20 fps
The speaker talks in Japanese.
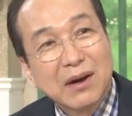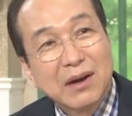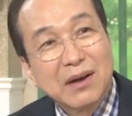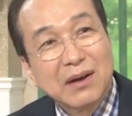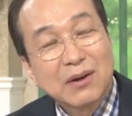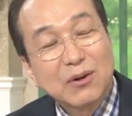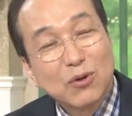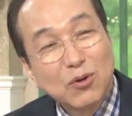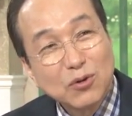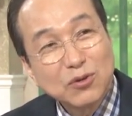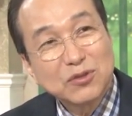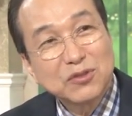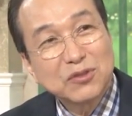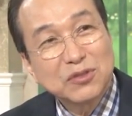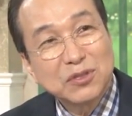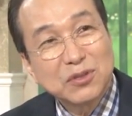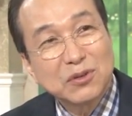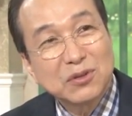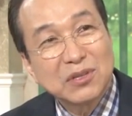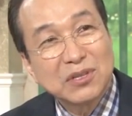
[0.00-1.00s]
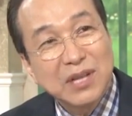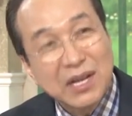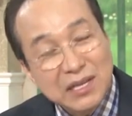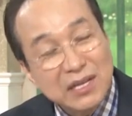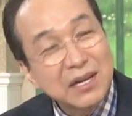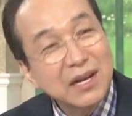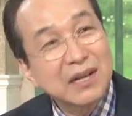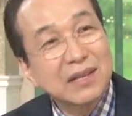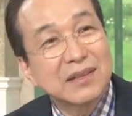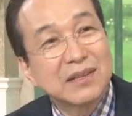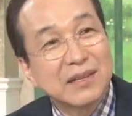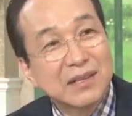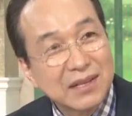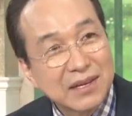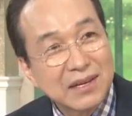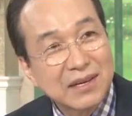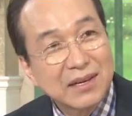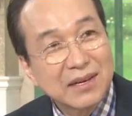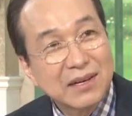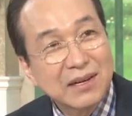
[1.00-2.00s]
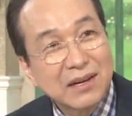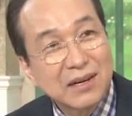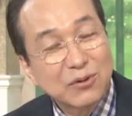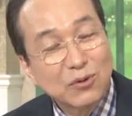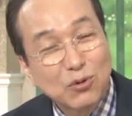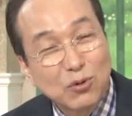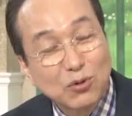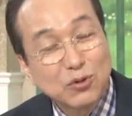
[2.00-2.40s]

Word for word: まあ交通事故で何があってね、